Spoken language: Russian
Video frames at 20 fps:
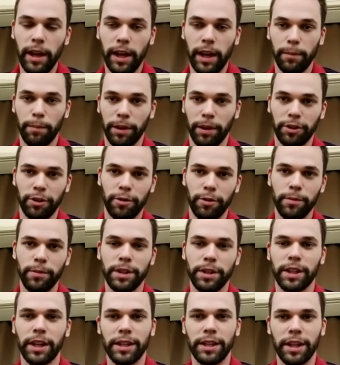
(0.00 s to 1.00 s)
И потом,
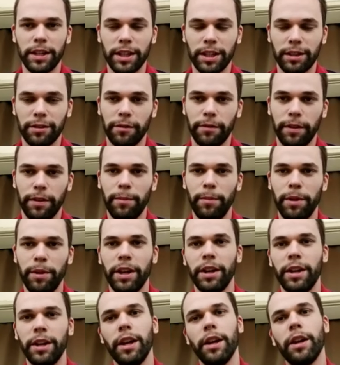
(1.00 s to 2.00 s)
исходя из этого времени,
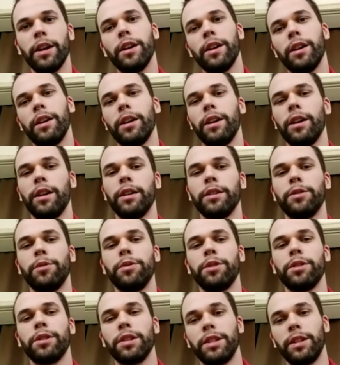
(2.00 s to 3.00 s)
они, э,
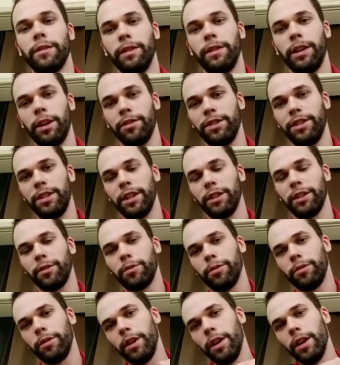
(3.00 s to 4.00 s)
судьи составляют
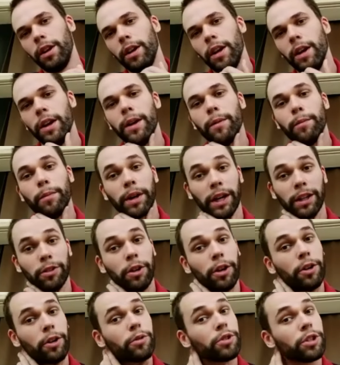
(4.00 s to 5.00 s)
сетку, по
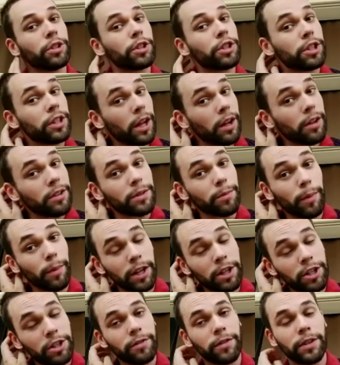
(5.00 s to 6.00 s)
которой уже начинаются
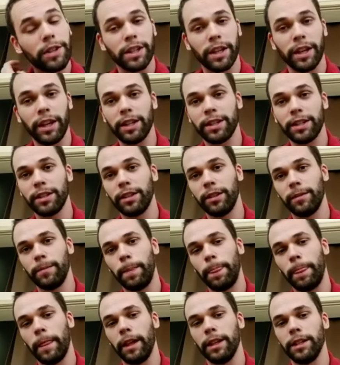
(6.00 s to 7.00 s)
матчевые заезды
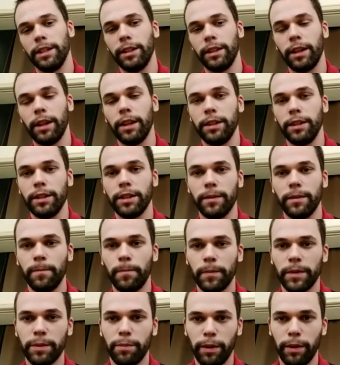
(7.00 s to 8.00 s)
один на один
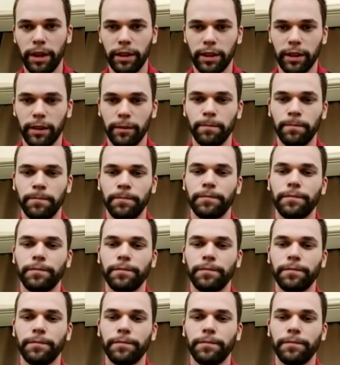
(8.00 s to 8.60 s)
спринта.